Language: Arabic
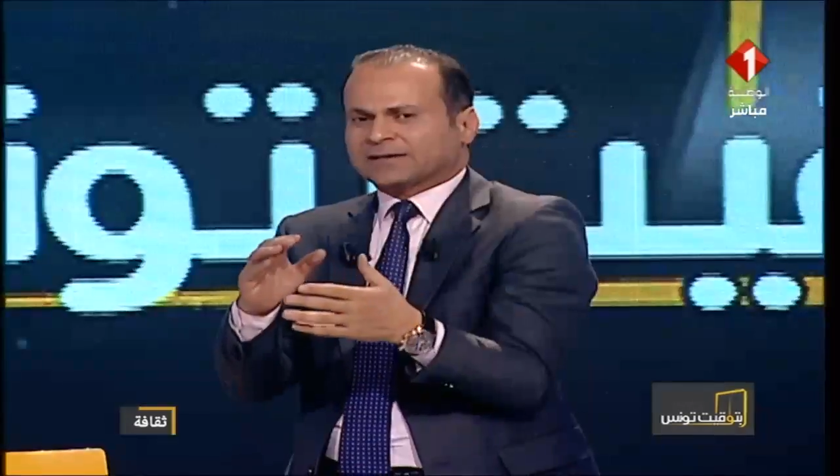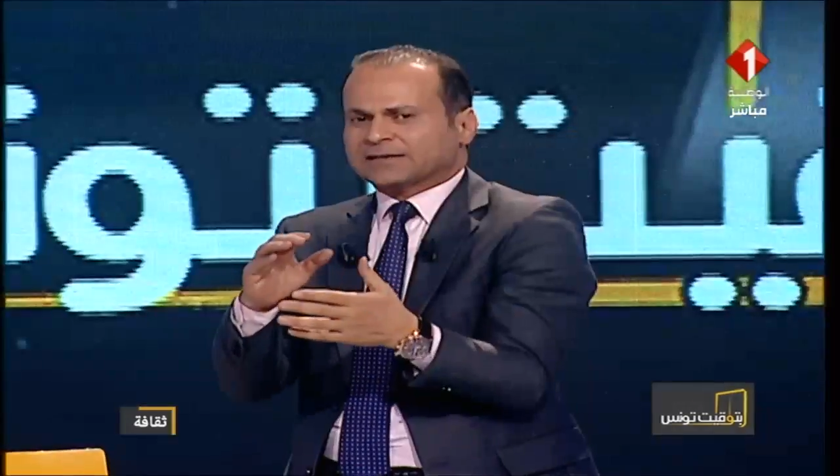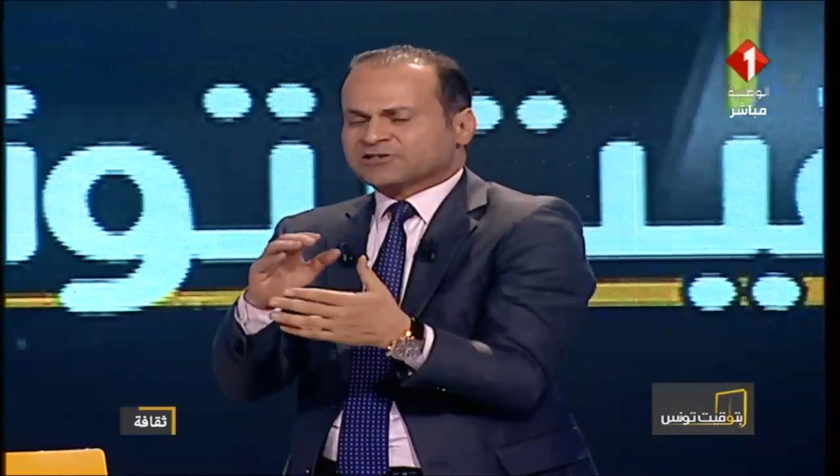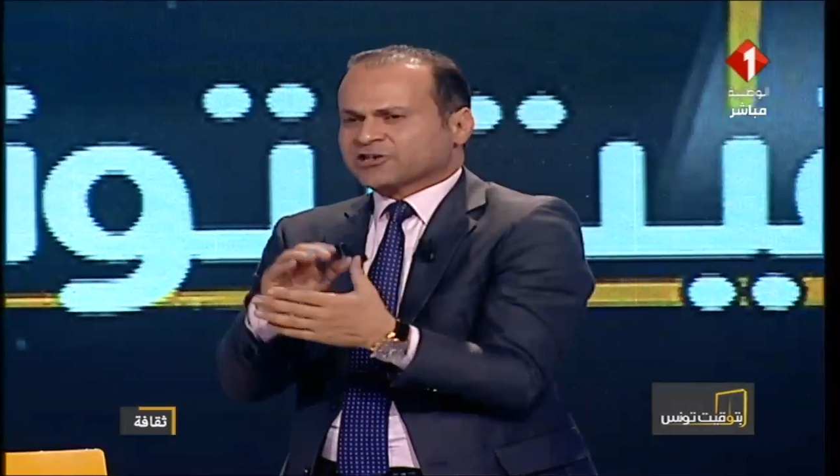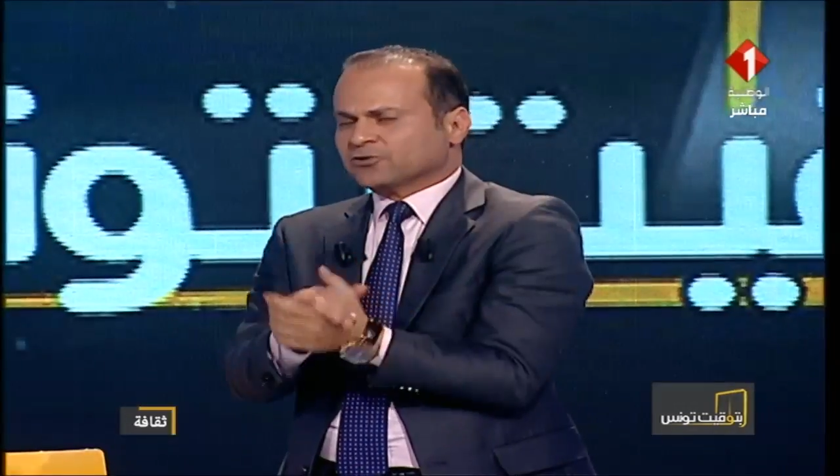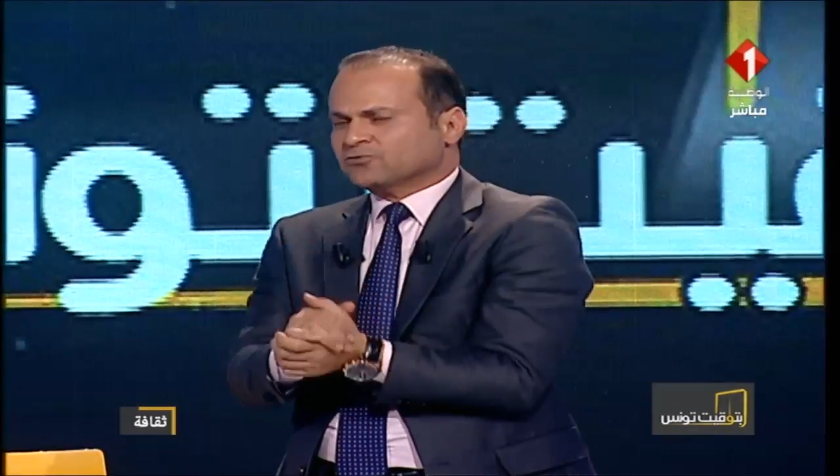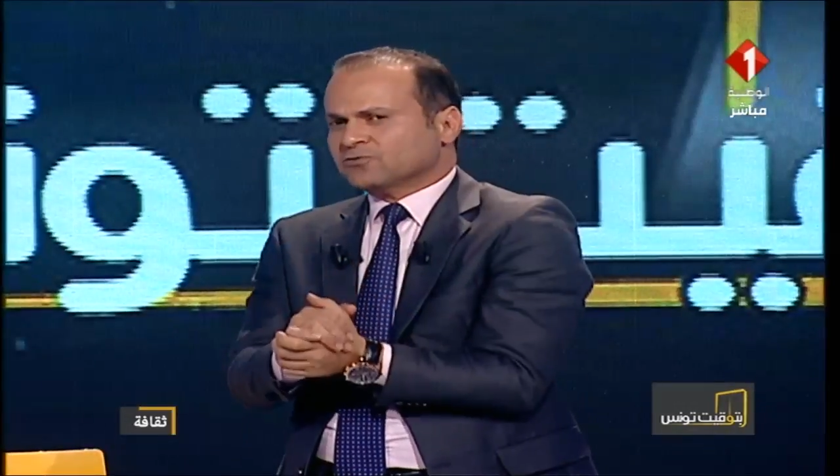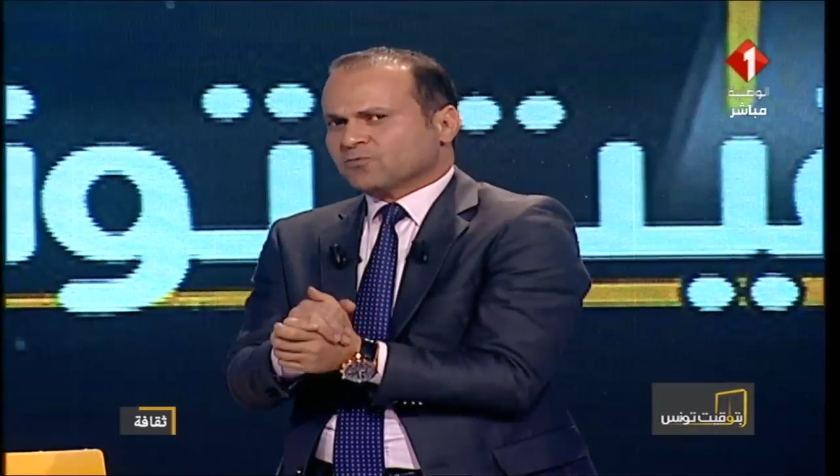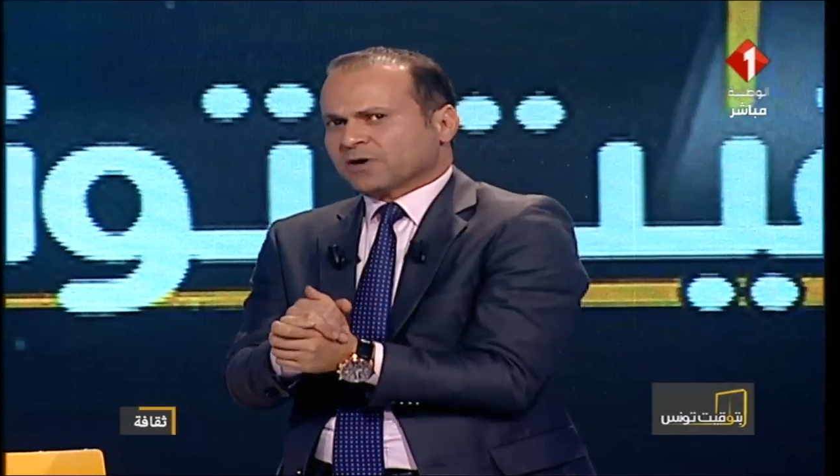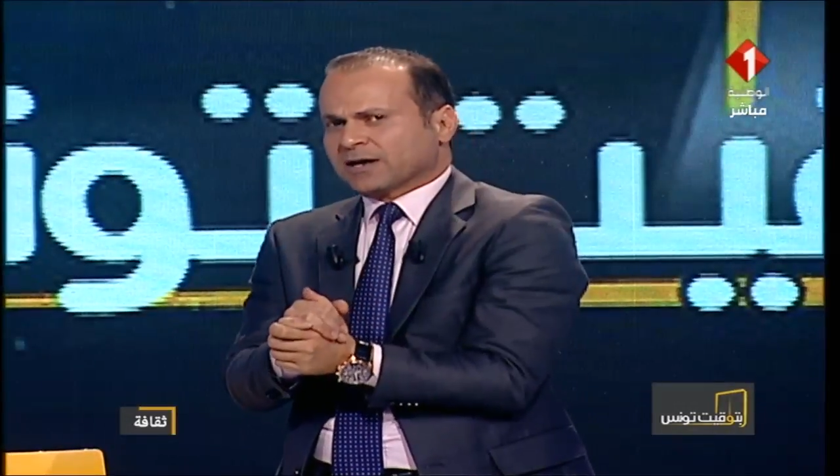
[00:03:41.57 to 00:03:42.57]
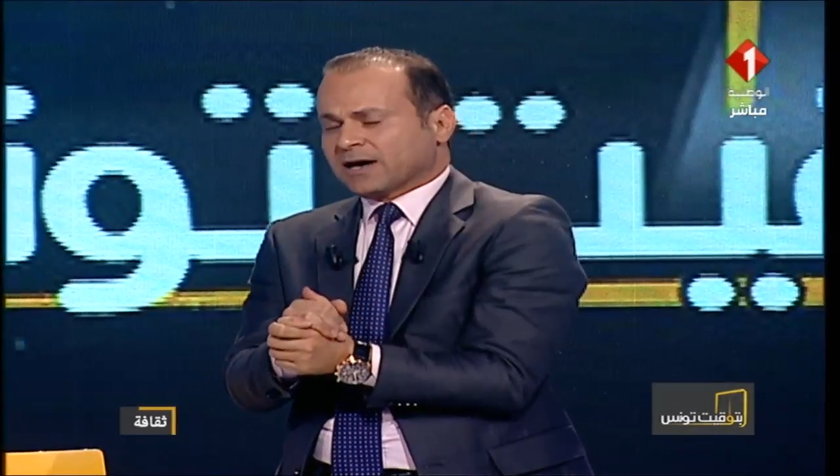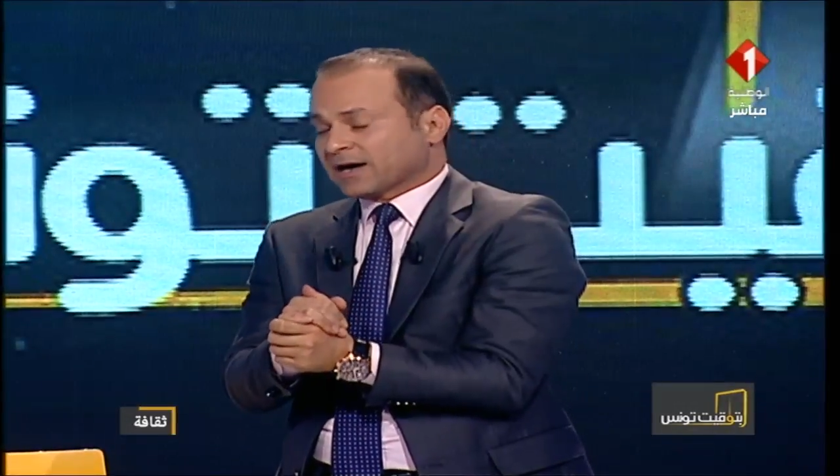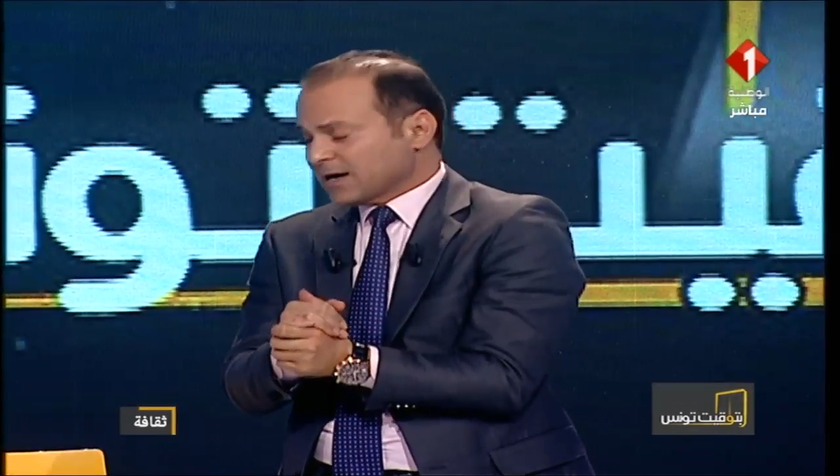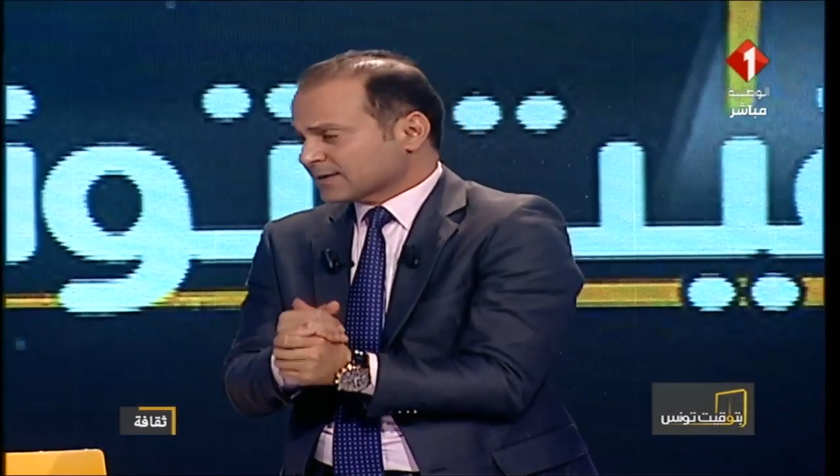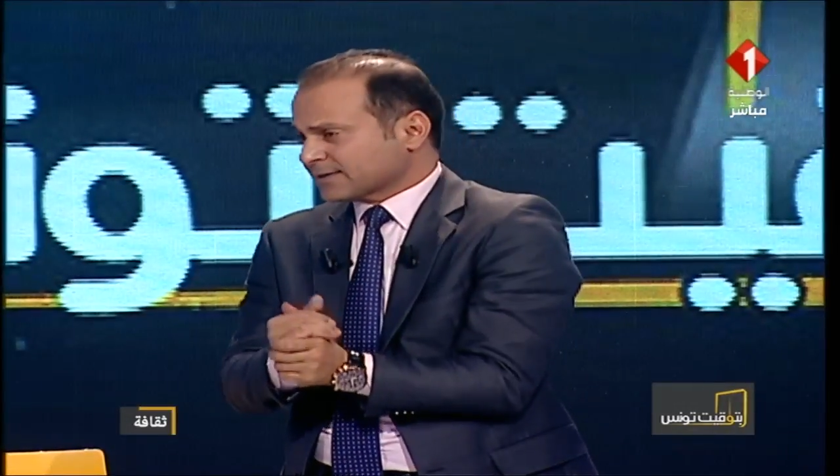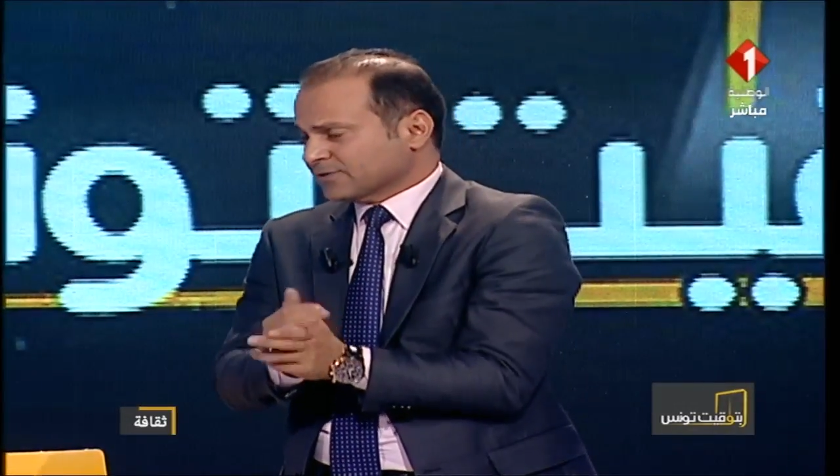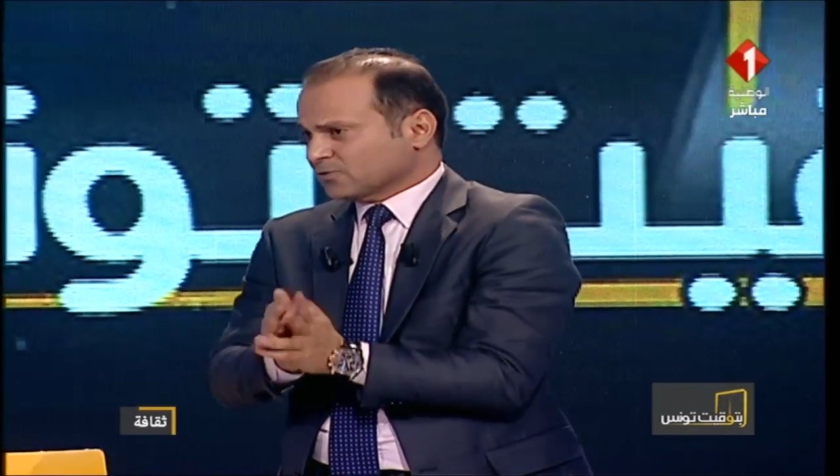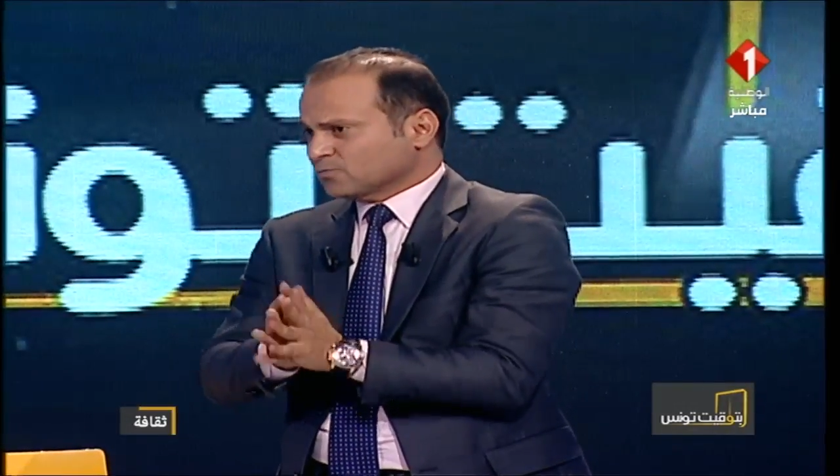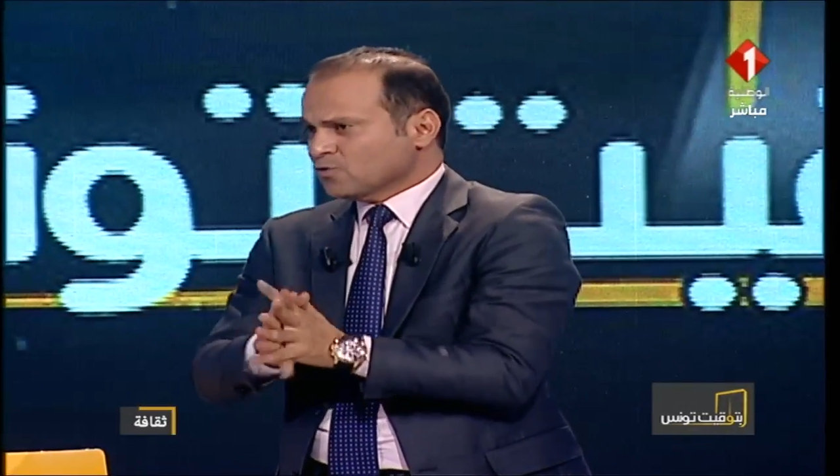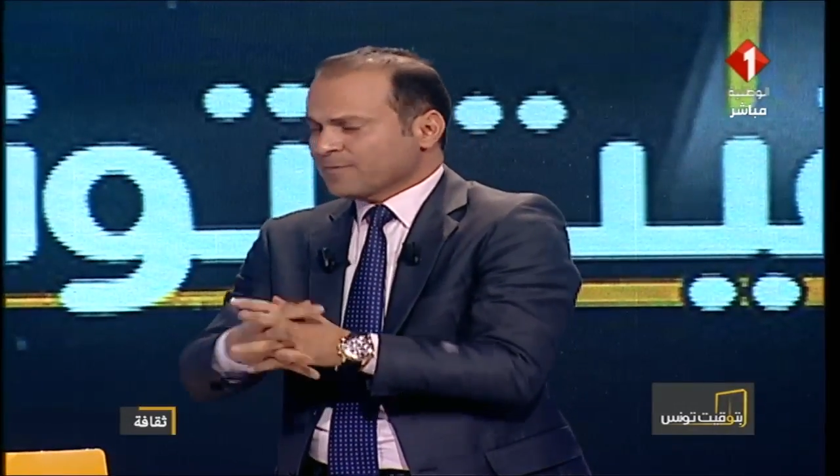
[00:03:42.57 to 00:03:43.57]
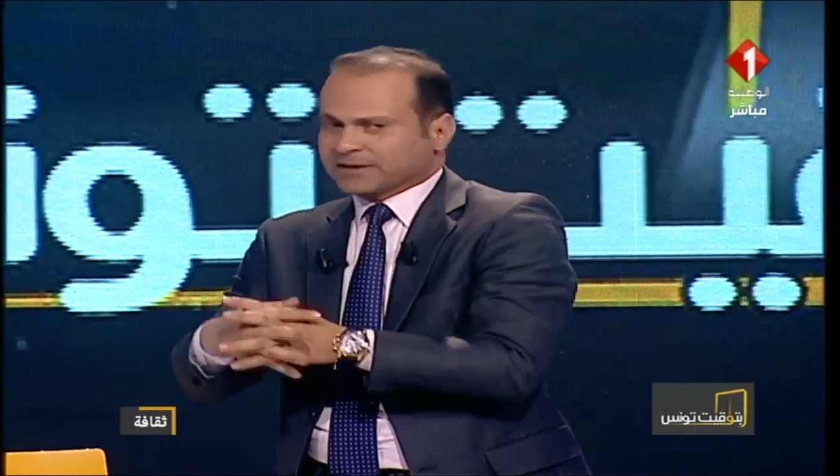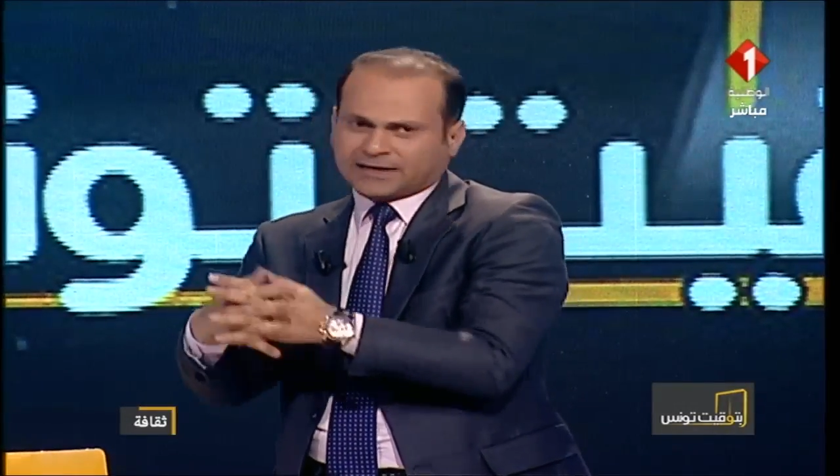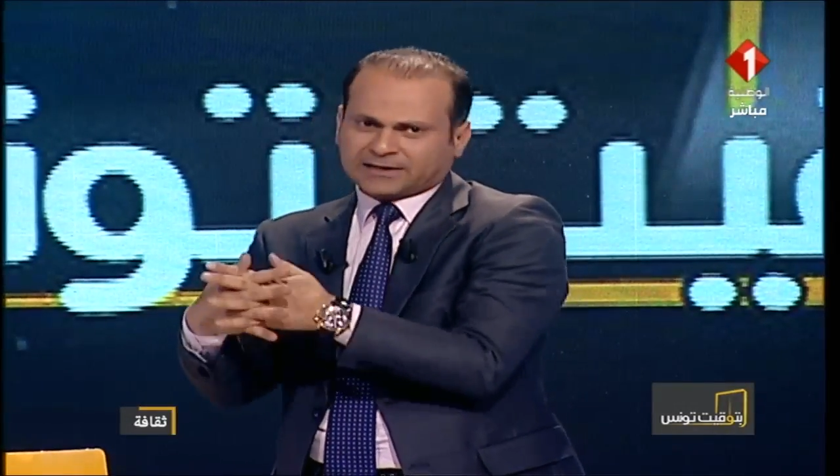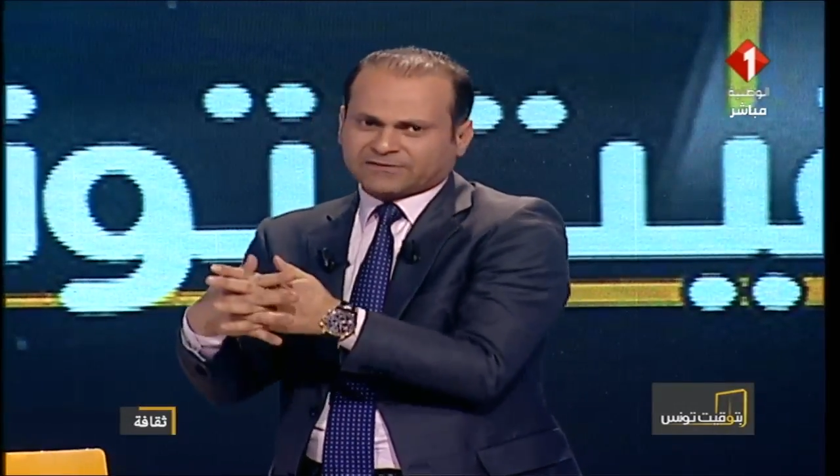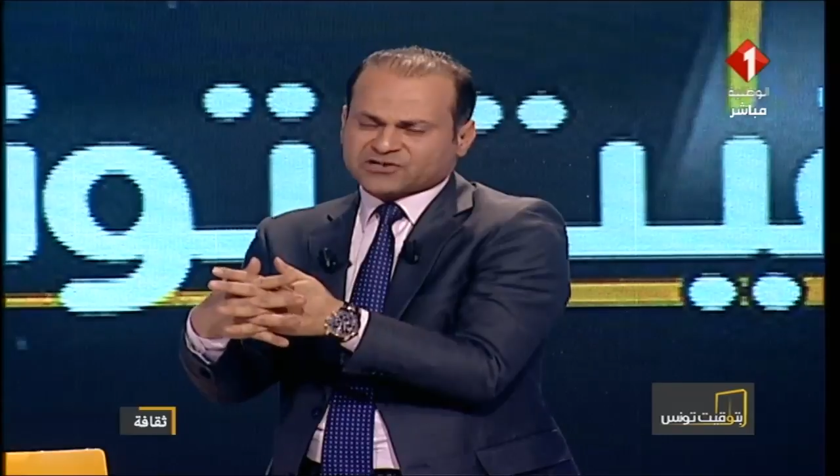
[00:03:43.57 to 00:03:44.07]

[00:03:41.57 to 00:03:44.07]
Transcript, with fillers: الجنوب والاقاصي عموما حتى